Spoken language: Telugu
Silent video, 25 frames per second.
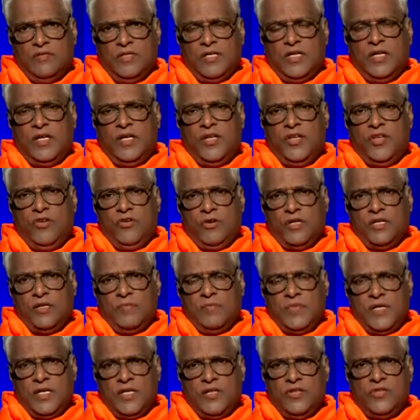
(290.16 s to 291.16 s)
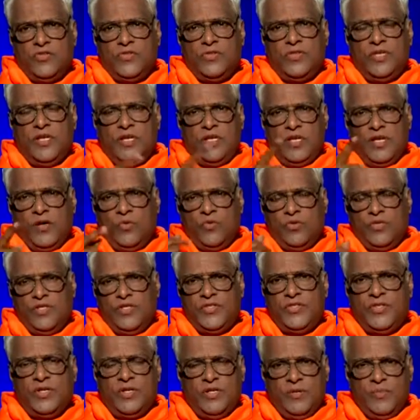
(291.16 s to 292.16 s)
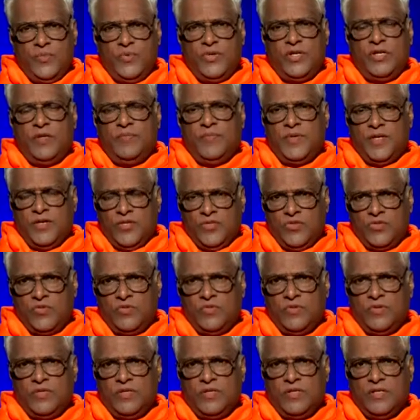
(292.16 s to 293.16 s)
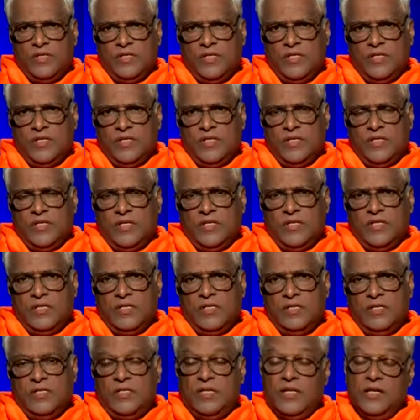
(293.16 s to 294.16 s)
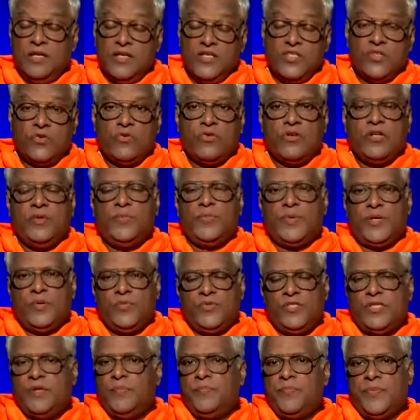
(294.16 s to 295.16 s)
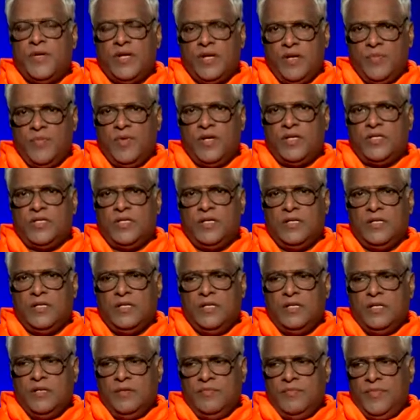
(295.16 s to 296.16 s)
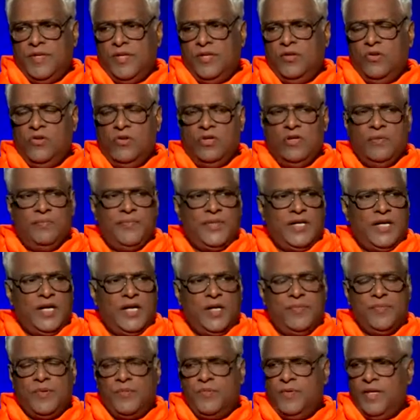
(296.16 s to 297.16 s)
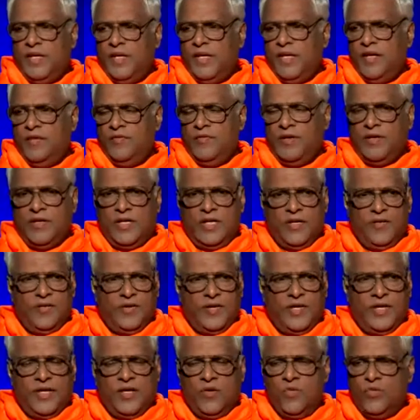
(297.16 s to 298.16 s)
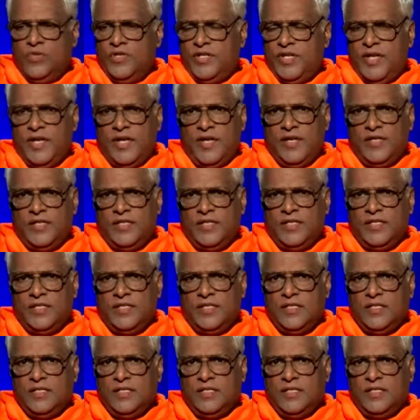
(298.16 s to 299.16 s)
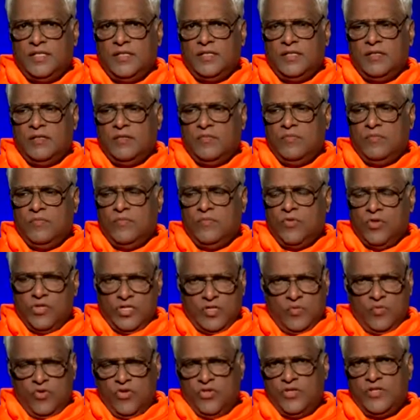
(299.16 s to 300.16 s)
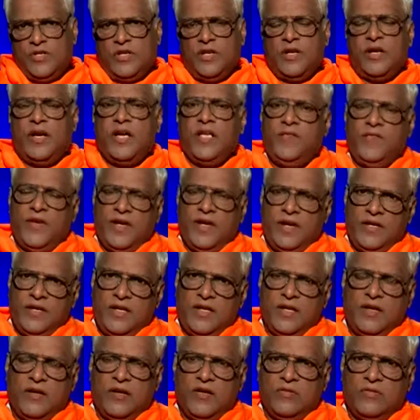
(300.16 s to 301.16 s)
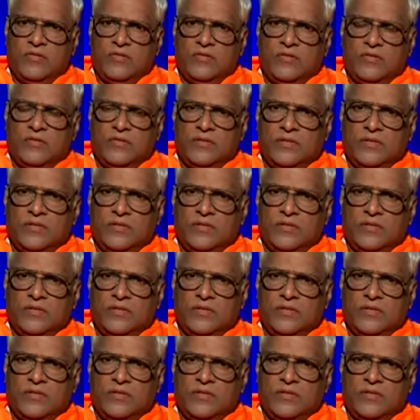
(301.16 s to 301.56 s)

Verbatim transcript: వారి యొక్క మనసు ఎలా ఉంది చెడిపోయిన మనసు తెలుసుకొని ప్రభు చెప్పారనమాట మీలో పాపం లేని వాడు ఎవడైనా ఉంటే మొట్టమొదట రాయి వేయండి అన్నాడు